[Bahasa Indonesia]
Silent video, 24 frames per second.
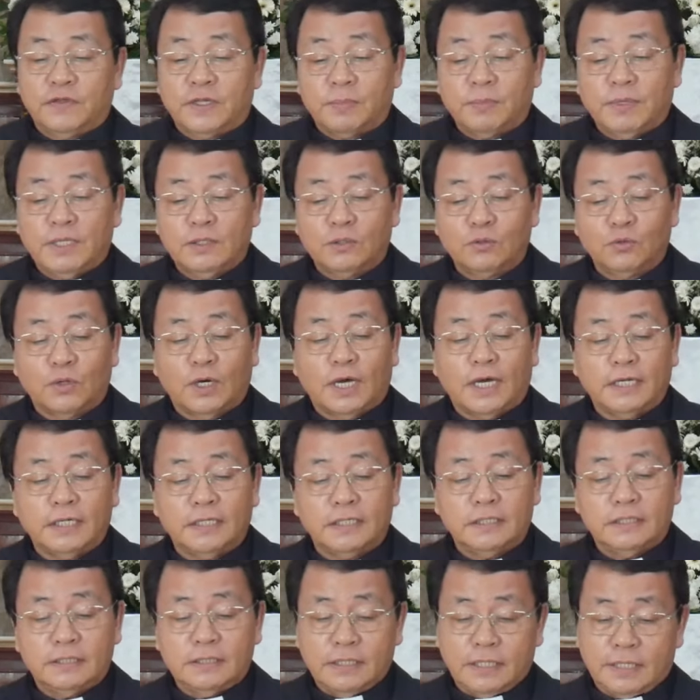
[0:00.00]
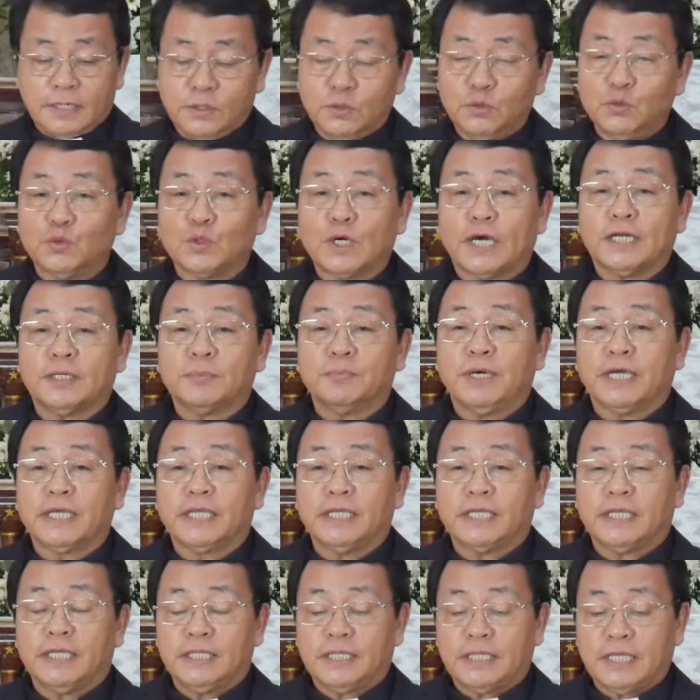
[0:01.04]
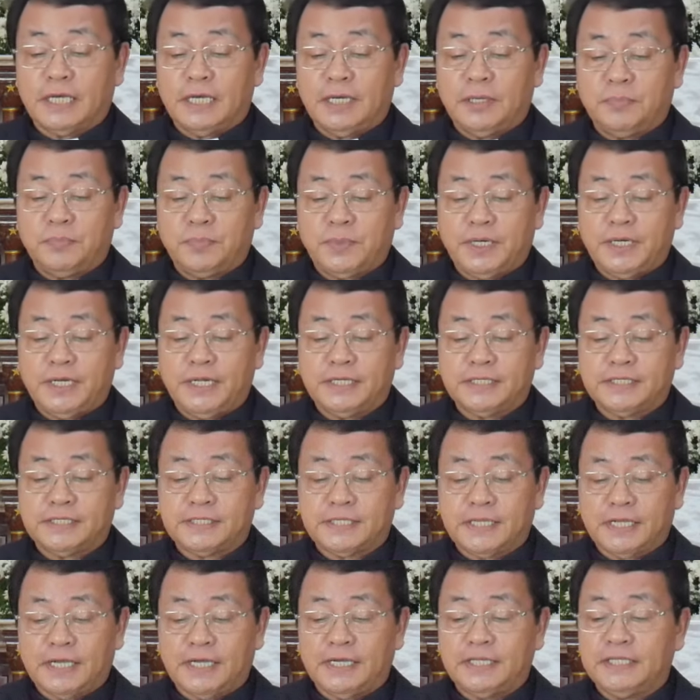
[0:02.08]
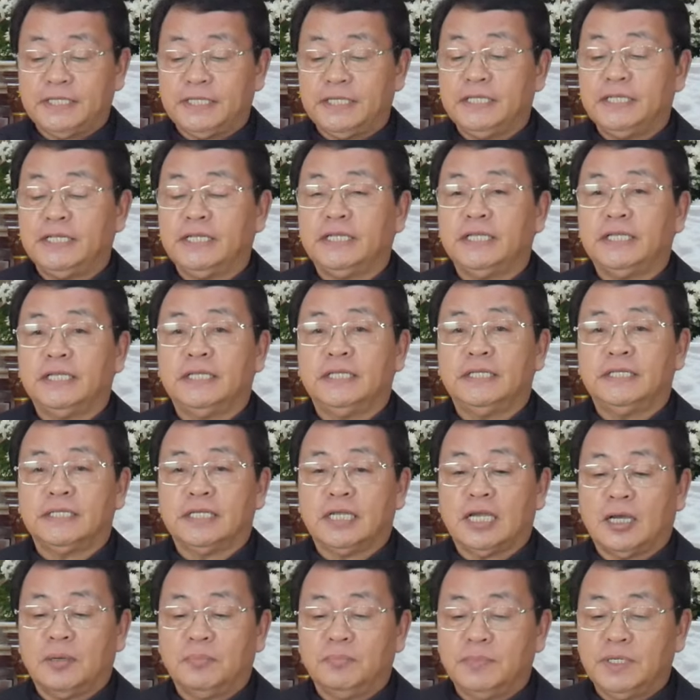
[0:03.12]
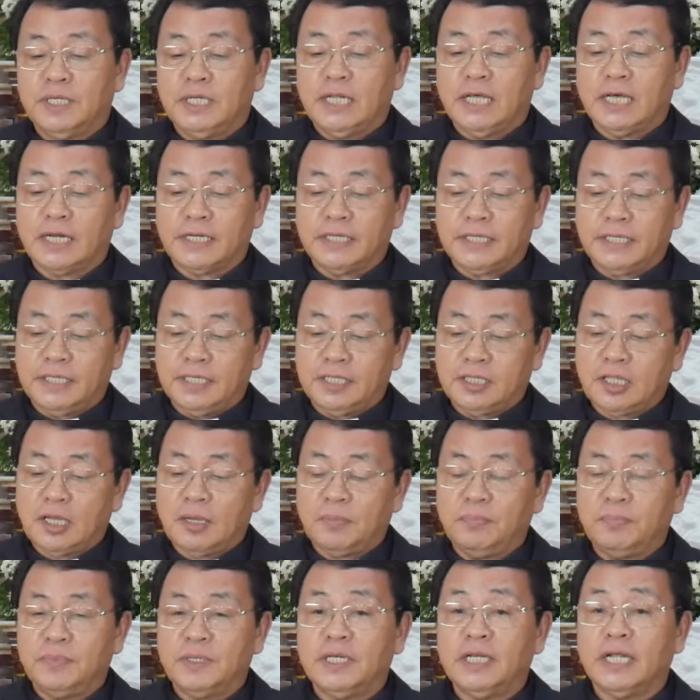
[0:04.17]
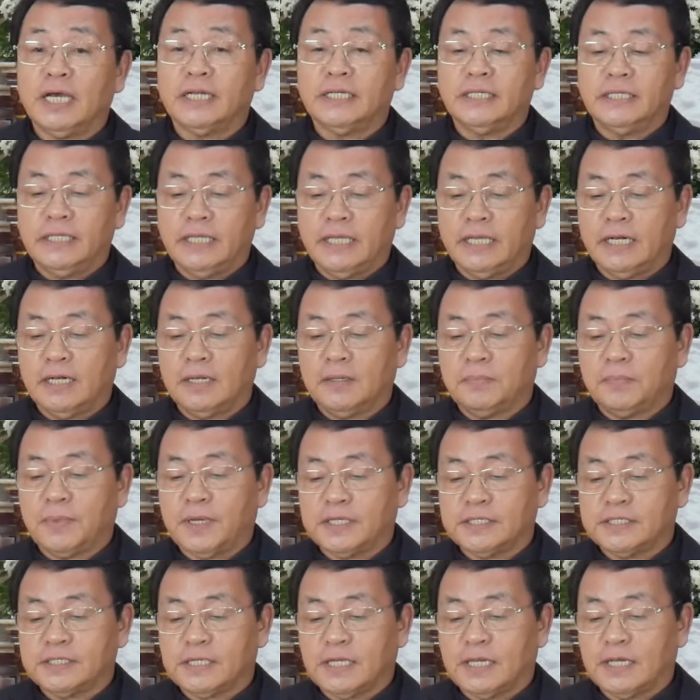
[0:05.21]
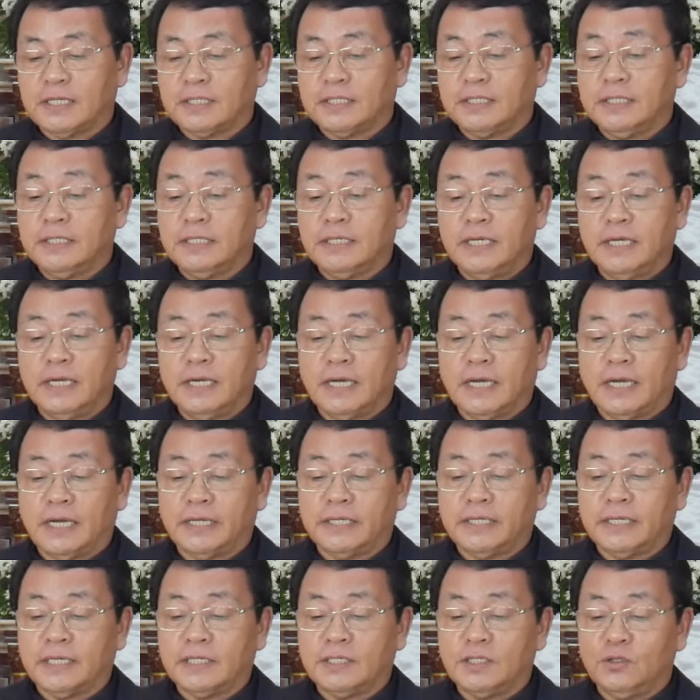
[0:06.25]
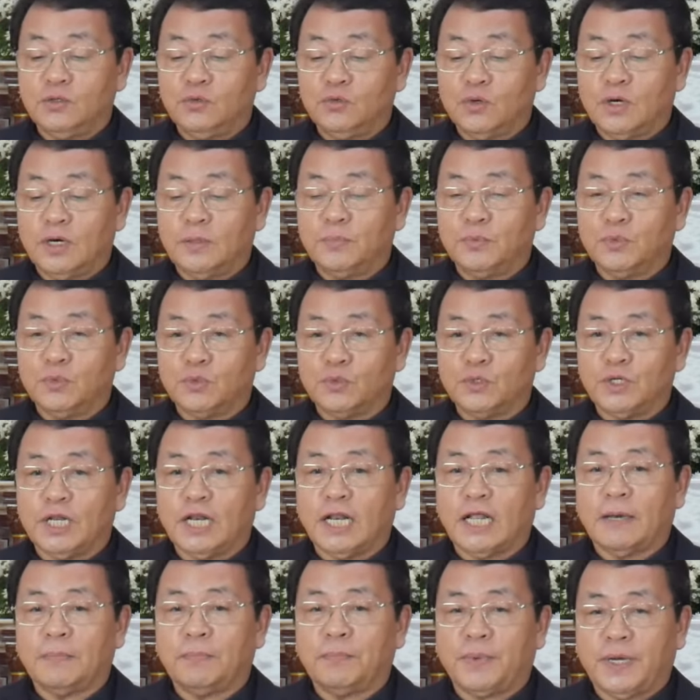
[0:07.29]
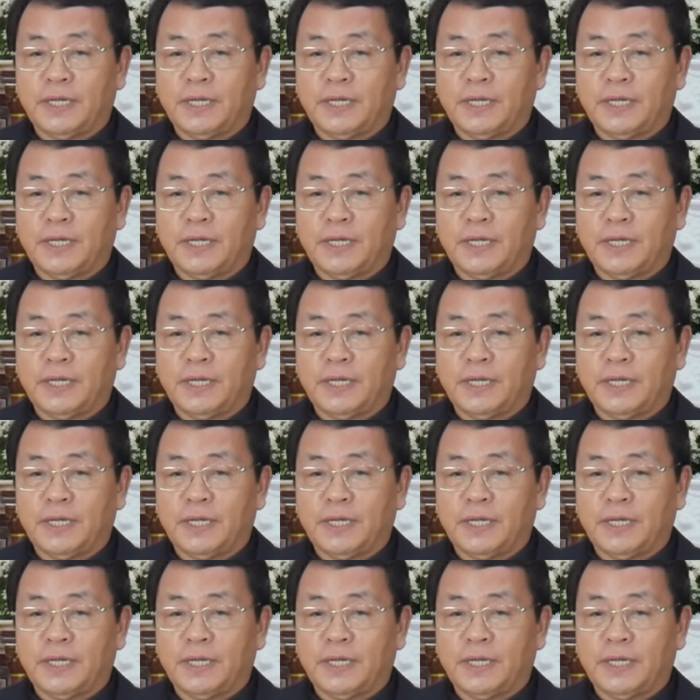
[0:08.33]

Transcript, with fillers: Firman Tuhan renungan bagi kita pada saat ini diambil dari kitab Daniel pasal 3 ayat 28.